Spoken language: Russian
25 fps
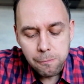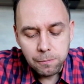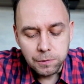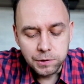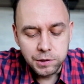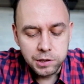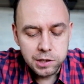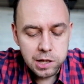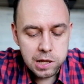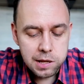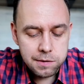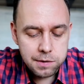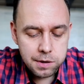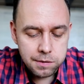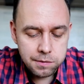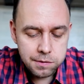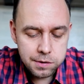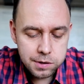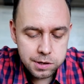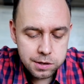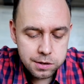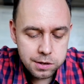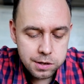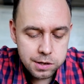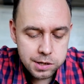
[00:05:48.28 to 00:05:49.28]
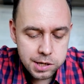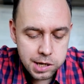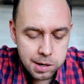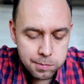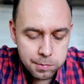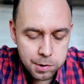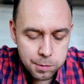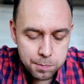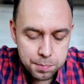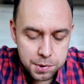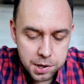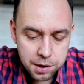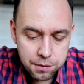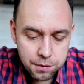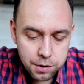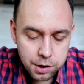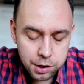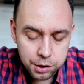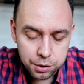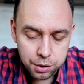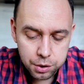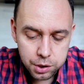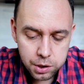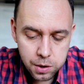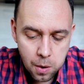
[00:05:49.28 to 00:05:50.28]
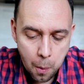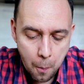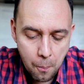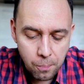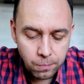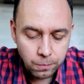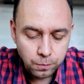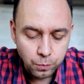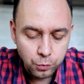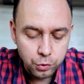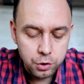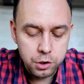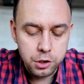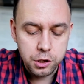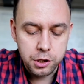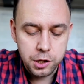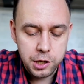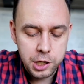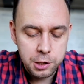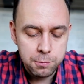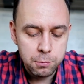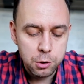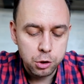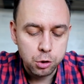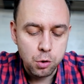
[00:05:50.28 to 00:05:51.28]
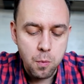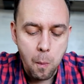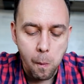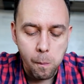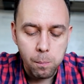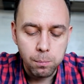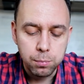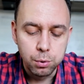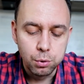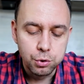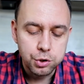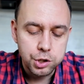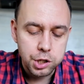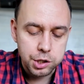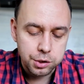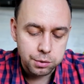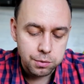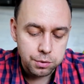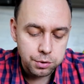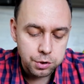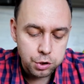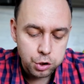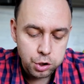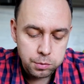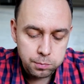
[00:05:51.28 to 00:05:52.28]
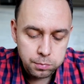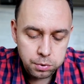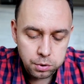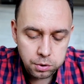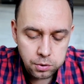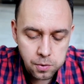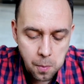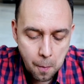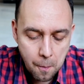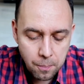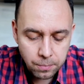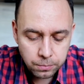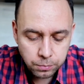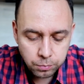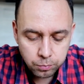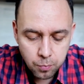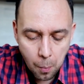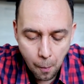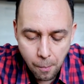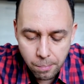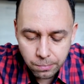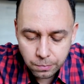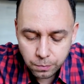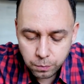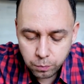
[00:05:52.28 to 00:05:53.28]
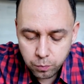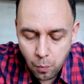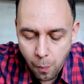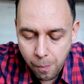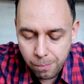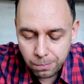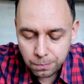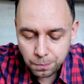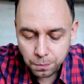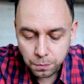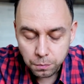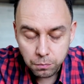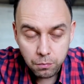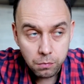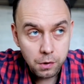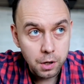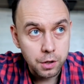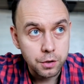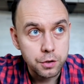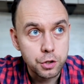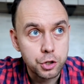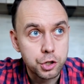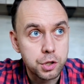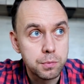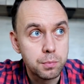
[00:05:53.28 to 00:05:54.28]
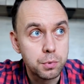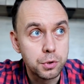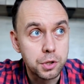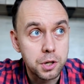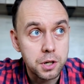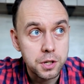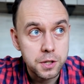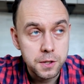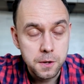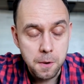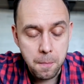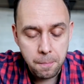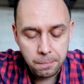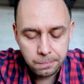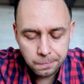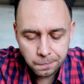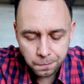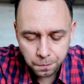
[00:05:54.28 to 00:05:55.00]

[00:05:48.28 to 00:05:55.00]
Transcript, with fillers: деревья высадить, самые первые, которые ну, то есть разметку по участку, где еще будет, где что будет расти.